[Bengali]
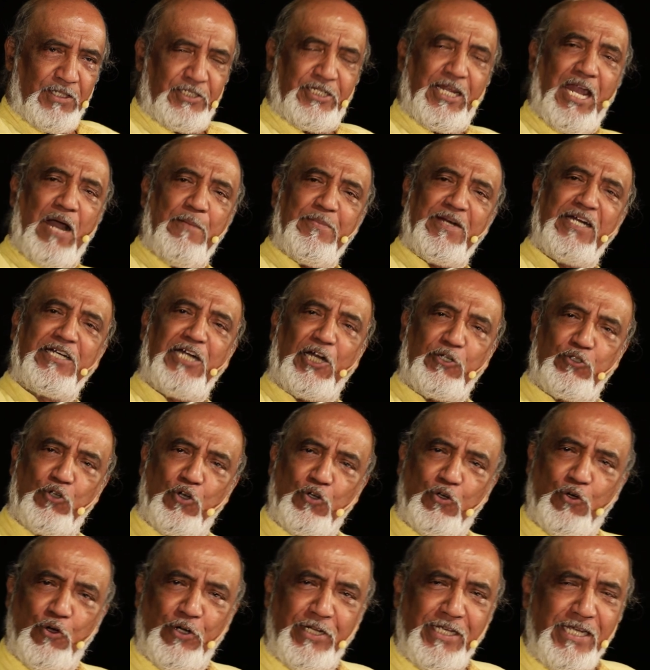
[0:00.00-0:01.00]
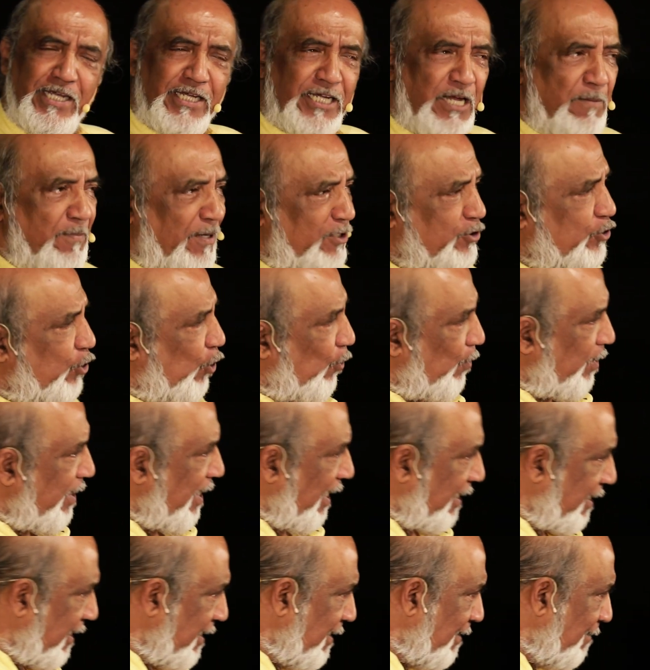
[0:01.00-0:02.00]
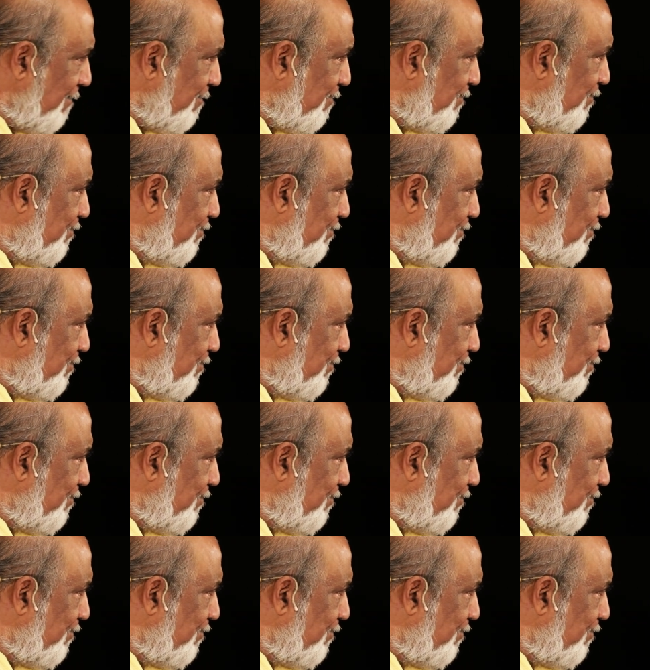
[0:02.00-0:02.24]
সে আমরা নাটক করি কিংবা ছবি আঁকি